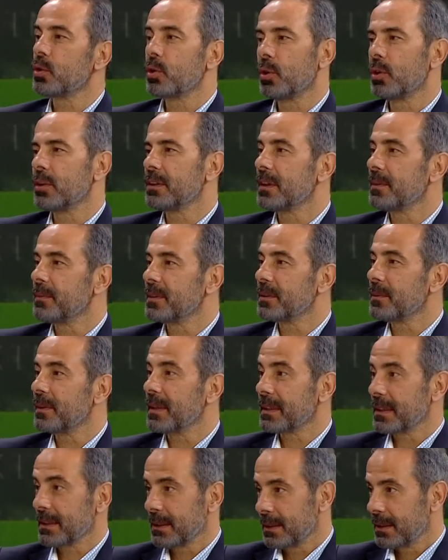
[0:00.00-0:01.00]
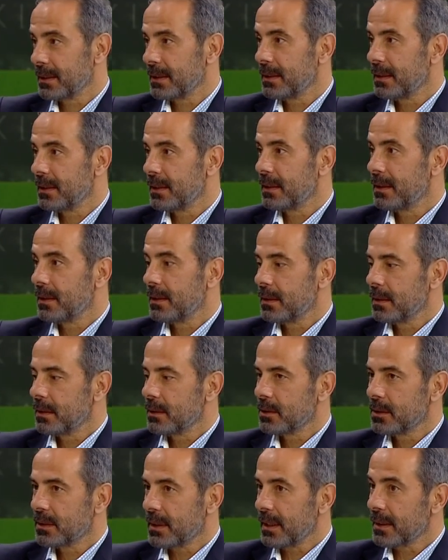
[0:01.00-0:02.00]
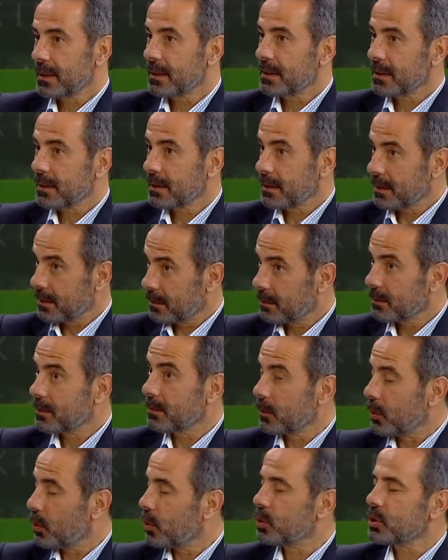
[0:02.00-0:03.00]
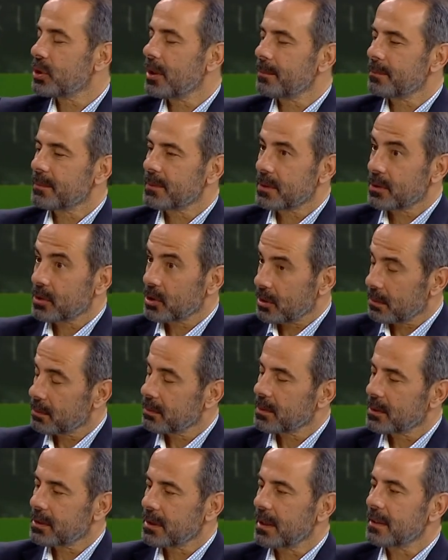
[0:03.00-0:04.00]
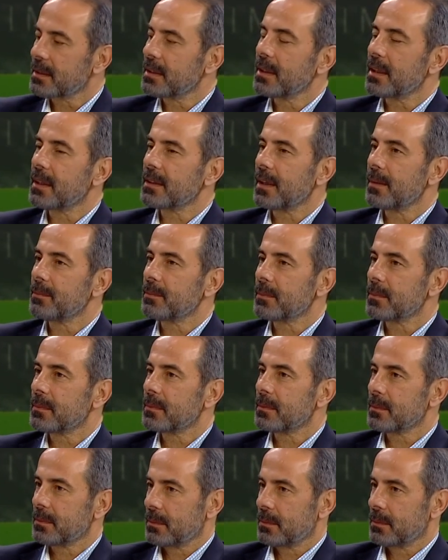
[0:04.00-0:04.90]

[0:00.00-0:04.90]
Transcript: doğru yönetemedi bak. Krizleri Tek, çıkarıyor. Hocam teknik adam